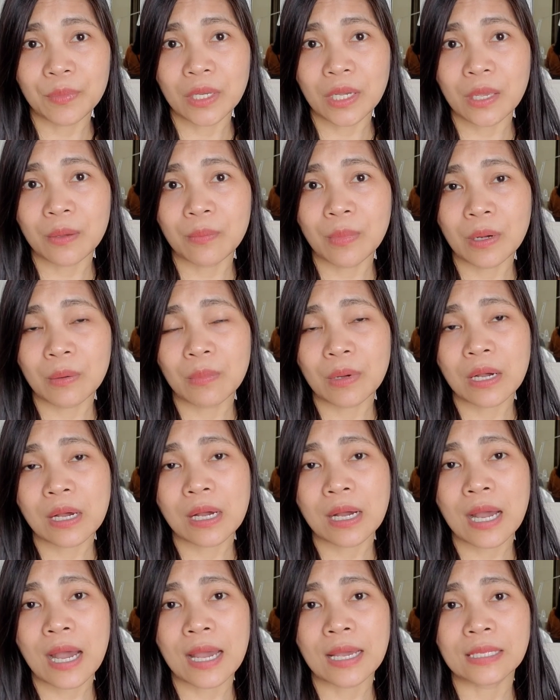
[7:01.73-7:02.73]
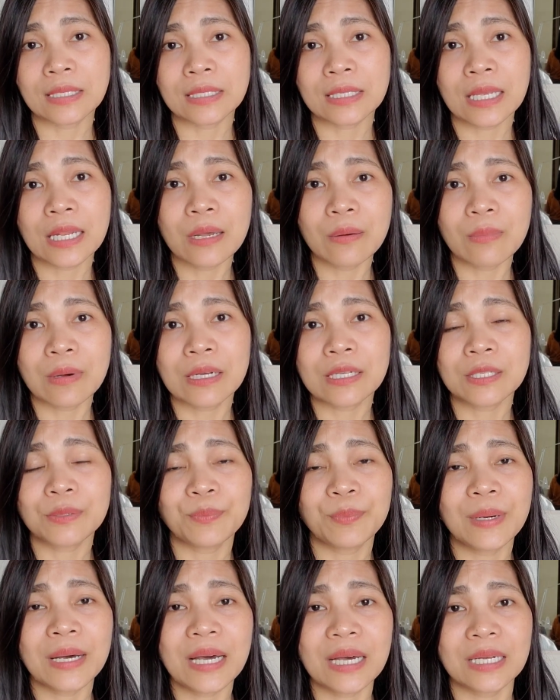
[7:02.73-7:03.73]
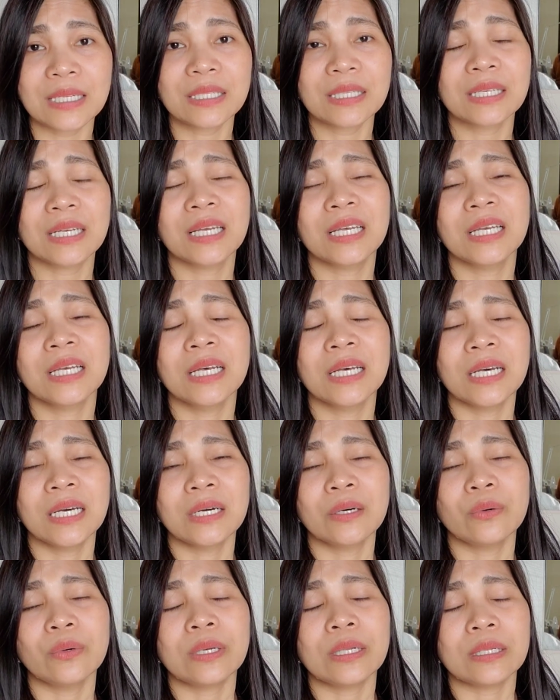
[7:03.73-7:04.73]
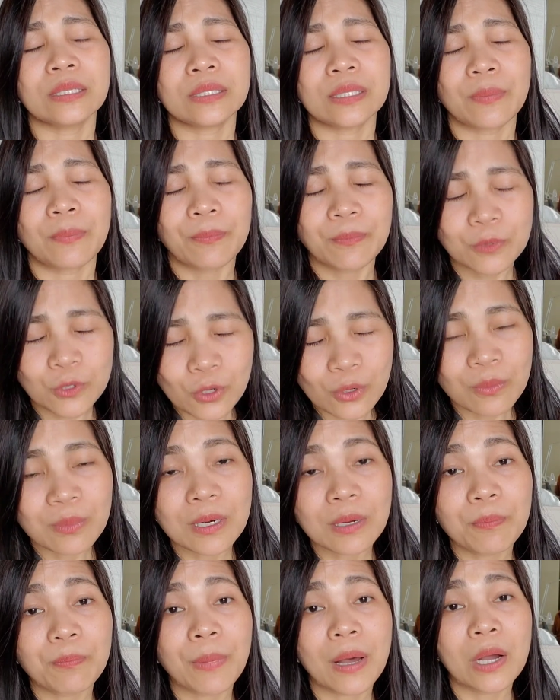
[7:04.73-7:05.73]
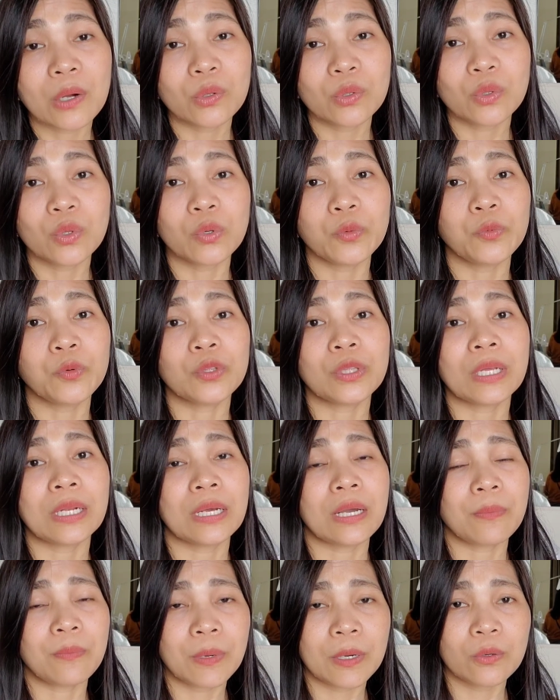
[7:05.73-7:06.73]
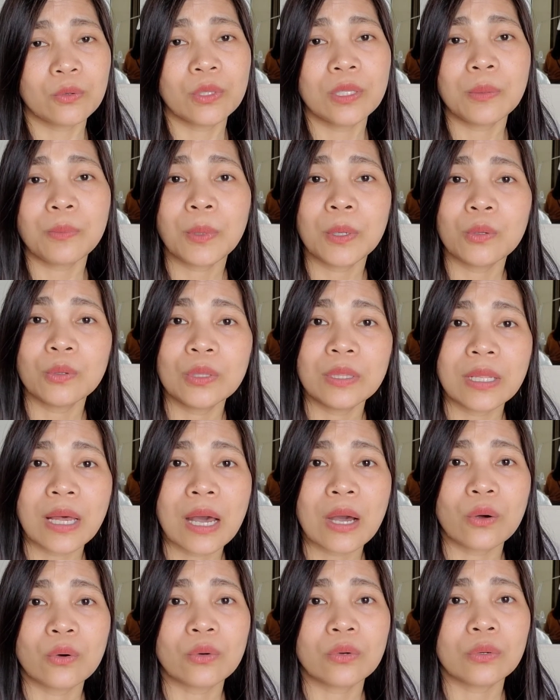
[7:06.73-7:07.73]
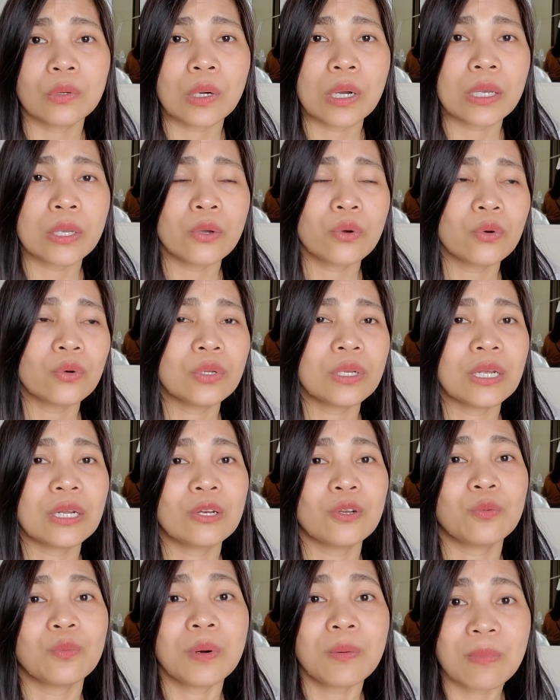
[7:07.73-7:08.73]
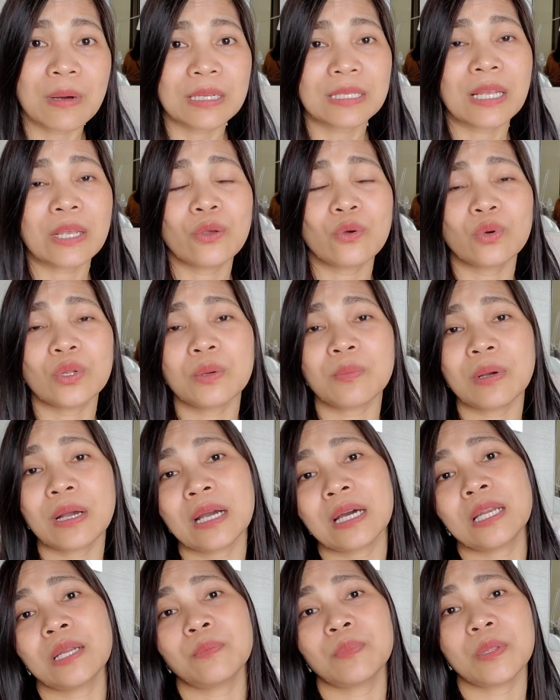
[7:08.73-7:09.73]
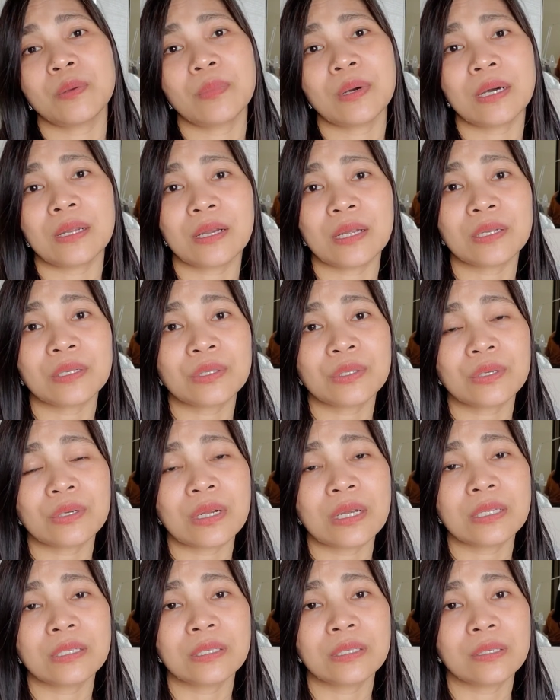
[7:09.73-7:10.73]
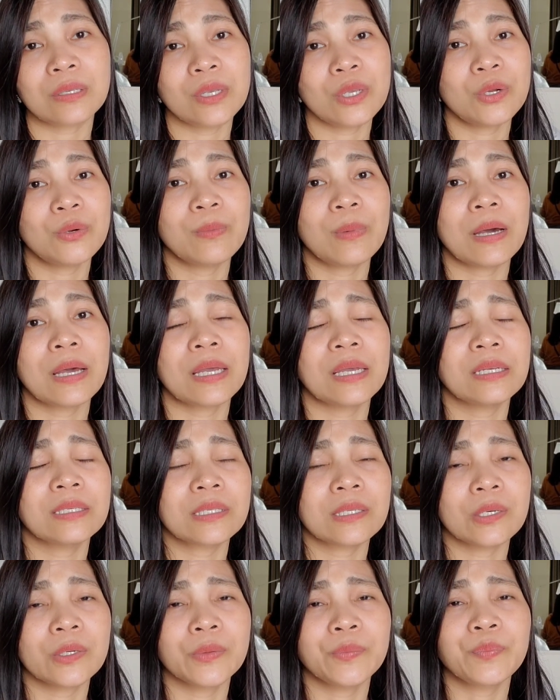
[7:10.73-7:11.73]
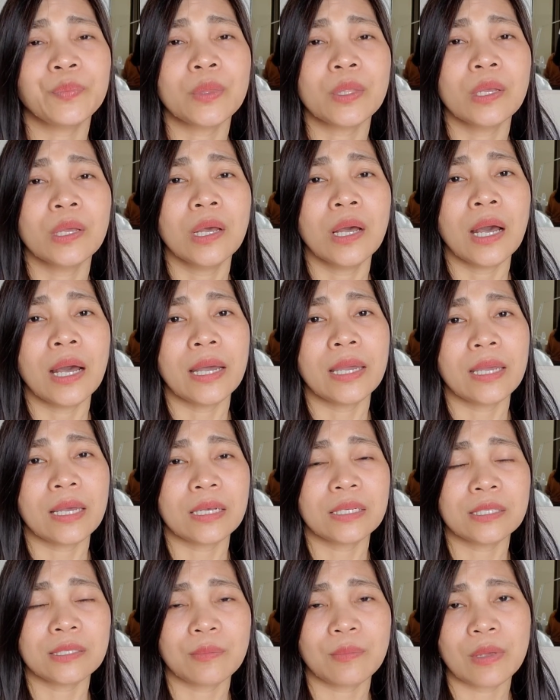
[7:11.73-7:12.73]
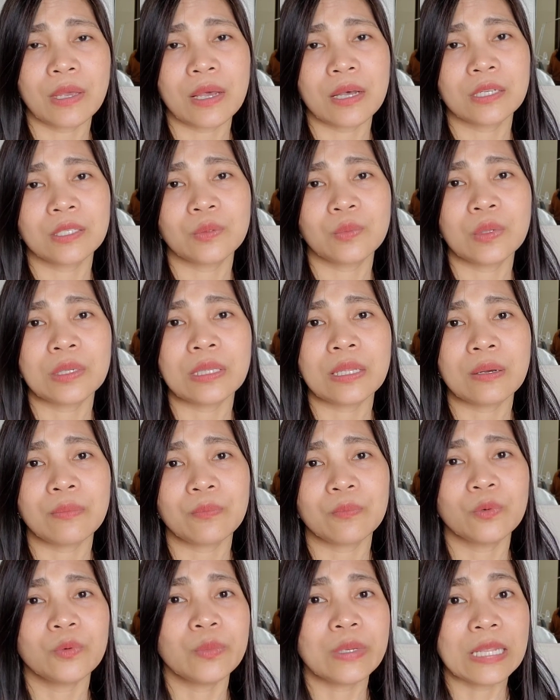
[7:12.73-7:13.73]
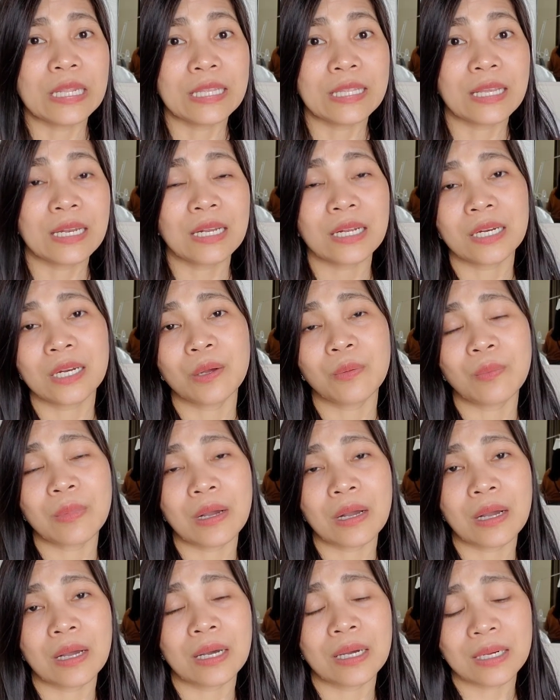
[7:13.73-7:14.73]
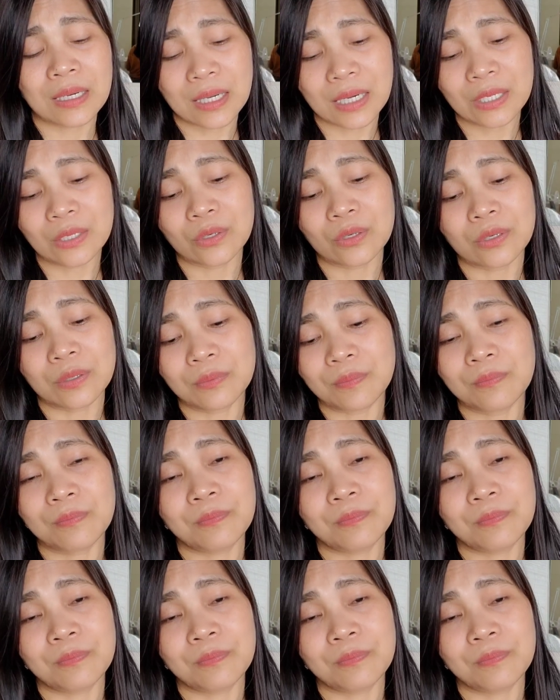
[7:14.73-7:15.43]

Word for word: ng ibang makakain sa labas. But, well, so, sobrang pagod ko po talaga. Pagod na pagod na ako. Ayoko nang lumabas. Ayoko nang maghanap ng mga restaurants nearby. So, I asked my husband na bumili na lang ng mga ano,